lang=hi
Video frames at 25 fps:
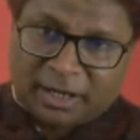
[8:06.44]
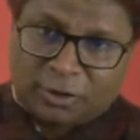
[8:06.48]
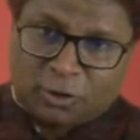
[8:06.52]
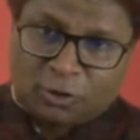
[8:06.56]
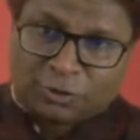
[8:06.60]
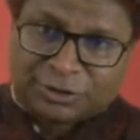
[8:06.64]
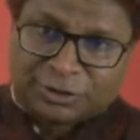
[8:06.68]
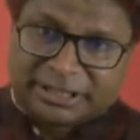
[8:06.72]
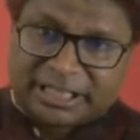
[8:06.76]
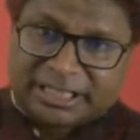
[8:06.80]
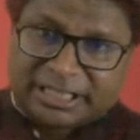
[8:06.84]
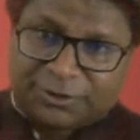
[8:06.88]

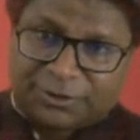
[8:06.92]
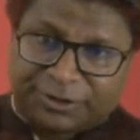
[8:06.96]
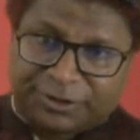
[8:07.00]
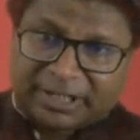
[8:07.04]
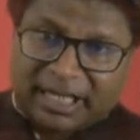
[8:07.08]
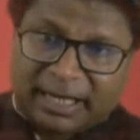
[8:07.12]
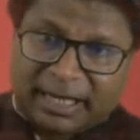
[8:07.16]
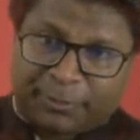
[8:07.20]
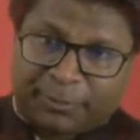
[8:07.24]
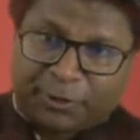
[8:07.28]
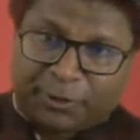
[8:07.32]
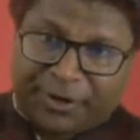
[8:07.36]
कौन सी
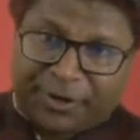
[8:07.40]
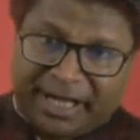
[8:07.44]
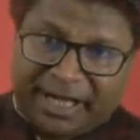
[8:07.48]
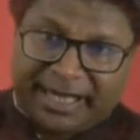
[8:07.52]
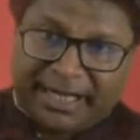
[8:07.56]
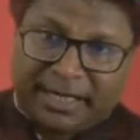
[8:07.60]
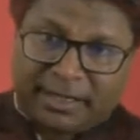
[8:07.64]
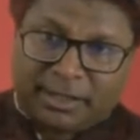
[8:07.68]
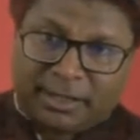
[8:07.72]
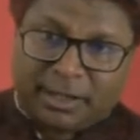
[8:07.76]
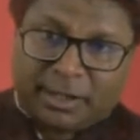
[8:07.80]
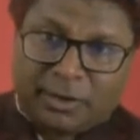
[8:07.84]
जरूरत आपको
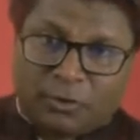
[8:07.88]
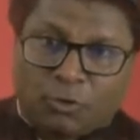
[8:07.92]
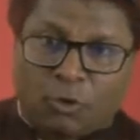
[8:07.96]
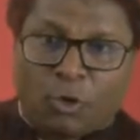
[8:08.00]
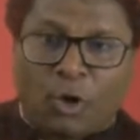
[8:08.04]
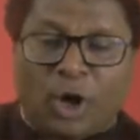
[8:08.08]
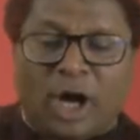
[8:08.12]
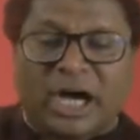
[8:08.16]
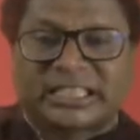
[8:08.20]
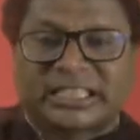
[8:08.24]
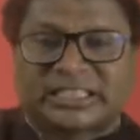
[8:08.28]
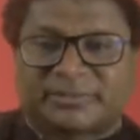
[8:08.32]
है
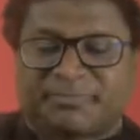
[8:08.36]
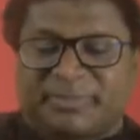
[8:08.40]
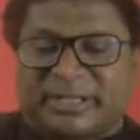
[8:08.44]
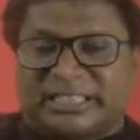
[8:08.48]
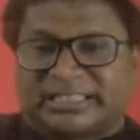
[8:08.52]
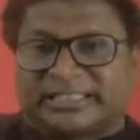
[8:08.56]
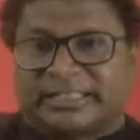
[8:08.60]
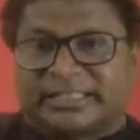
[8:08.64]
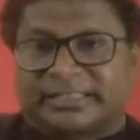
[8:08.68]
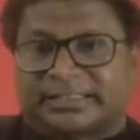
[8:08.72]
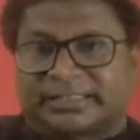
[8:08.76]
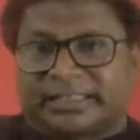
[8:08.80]

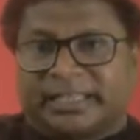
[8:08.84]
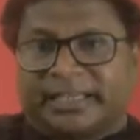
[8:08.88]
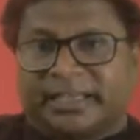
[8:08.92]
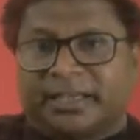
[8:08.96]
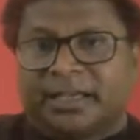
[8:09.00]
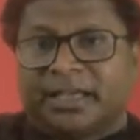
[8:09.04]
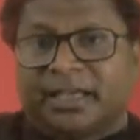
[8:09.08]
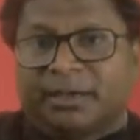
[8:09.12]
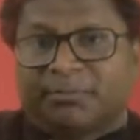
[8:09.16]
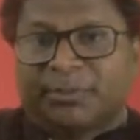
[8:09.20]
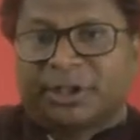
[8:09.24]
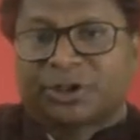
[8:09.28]
ऑस्पिसस की
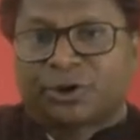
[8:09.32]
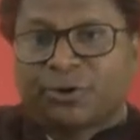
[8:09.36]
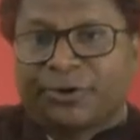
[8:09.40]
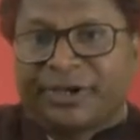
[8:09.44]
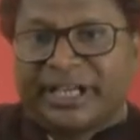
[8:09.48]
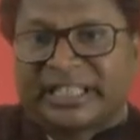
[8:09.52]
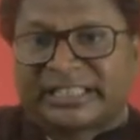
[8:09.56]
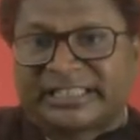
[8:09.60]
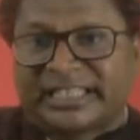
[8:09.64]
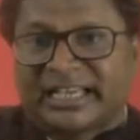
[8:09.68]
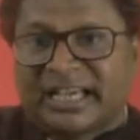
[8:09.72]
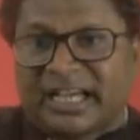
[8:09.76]
बच्चों
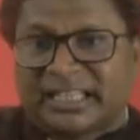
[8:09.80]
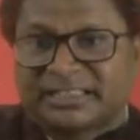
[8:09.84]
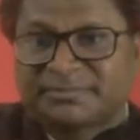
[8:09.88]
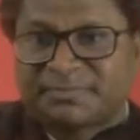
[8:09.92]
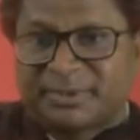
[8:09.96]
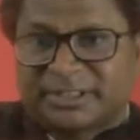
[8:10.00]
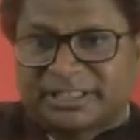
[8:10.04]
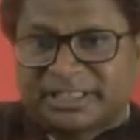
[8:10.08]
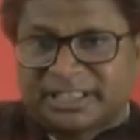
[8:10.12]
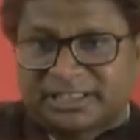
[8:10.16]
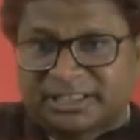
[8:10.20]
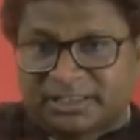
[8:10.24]
इसी
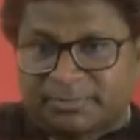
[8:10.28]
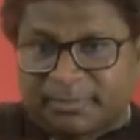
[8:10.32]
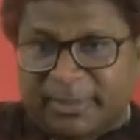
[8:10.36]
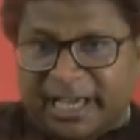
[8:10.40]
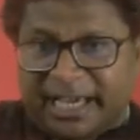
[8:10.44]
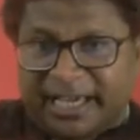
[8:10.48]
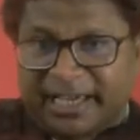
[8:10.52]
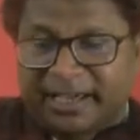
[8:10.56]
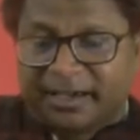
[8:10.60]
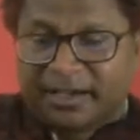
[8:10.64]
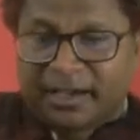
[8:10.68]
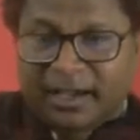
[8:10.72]
ऑस्पिसस
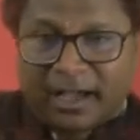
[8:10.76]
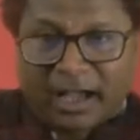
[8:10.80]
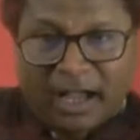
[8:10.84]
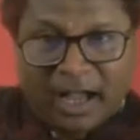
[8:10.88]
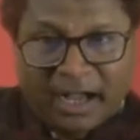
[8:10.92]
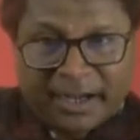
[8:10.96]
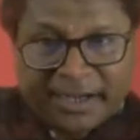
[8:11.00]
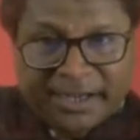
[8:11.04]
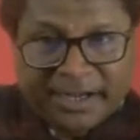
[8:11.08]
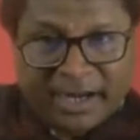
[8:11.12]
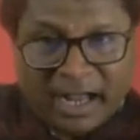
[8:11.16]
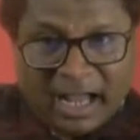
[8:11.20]
में
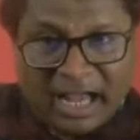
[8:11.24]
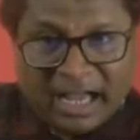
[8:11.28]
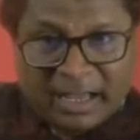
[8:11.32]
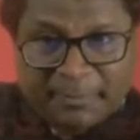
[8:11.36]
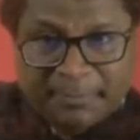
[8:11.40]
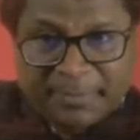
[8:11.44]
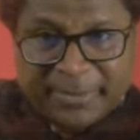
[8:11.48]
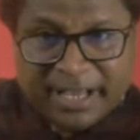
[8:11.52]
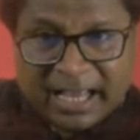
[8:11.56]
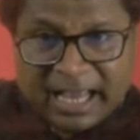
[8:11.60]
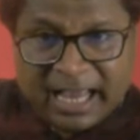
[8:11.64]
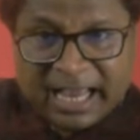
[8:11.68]
अगर
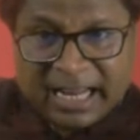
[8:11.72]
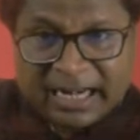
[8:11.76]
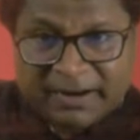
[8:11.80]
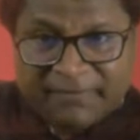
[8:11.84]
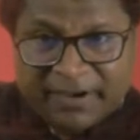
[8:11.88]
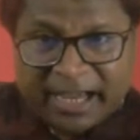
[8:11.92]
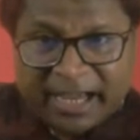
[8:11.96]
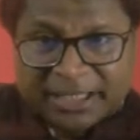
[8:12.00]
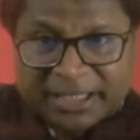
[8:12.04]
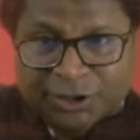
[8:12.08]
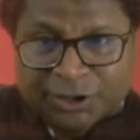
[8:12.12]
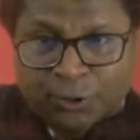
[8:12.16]
आप एल
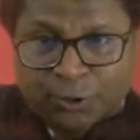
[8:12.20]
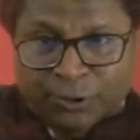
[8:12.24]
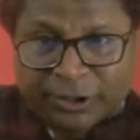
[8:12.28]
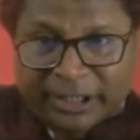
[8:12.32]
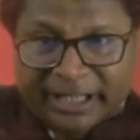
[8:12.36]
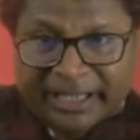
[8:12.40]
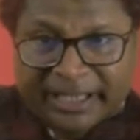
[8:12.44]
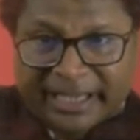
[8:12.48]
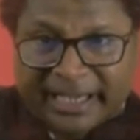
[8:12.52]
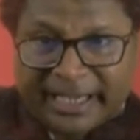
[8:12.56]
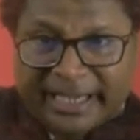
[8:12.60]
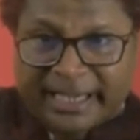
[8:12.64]
वाई जोड़
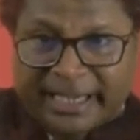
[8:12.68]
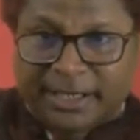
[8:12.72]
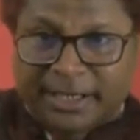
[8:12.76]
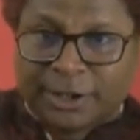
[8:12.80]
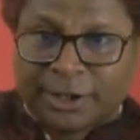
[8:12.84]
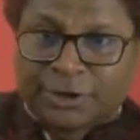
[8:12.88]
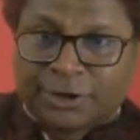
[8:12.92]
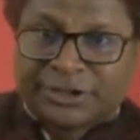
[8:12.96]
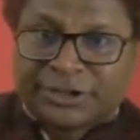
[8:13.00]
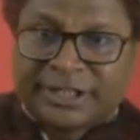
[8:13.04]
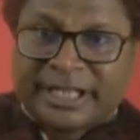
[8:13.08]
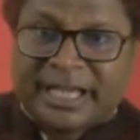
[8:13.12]
लेंगे
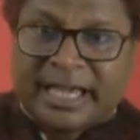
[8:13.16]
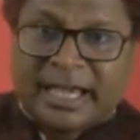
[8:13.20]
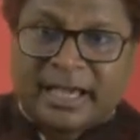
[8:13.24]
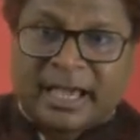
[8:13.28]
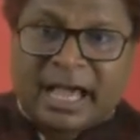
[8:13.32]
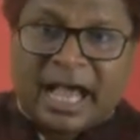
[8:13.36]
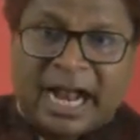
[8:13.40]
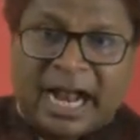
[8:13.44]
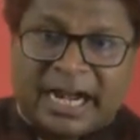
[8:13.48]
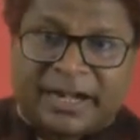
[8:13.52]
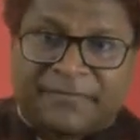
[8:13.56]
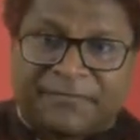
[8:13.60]
तो ये
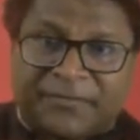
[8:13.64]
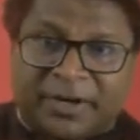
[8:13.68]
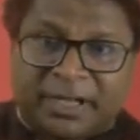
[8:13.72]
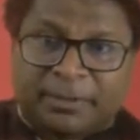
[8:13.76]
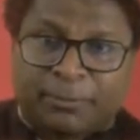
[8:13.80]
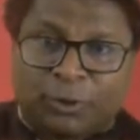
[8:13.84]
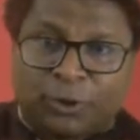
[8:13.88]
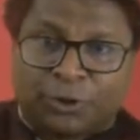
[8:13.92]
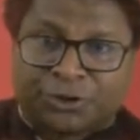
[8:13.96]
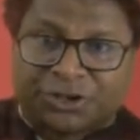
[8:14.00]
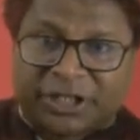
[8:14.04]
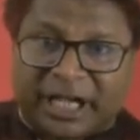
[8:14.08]

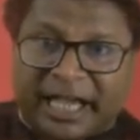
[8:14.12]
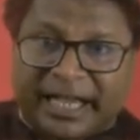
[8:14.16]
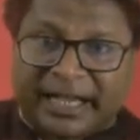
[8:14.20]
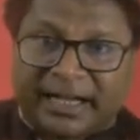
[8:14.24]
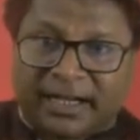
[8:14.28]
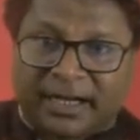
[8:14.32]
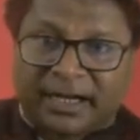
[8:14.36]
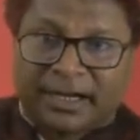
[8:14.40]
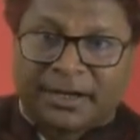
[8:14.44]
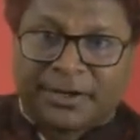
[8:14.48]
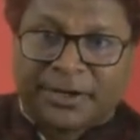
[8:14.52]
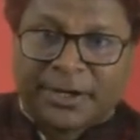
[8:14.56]
एडवर्ब हो
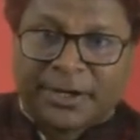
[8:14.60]
जाएगा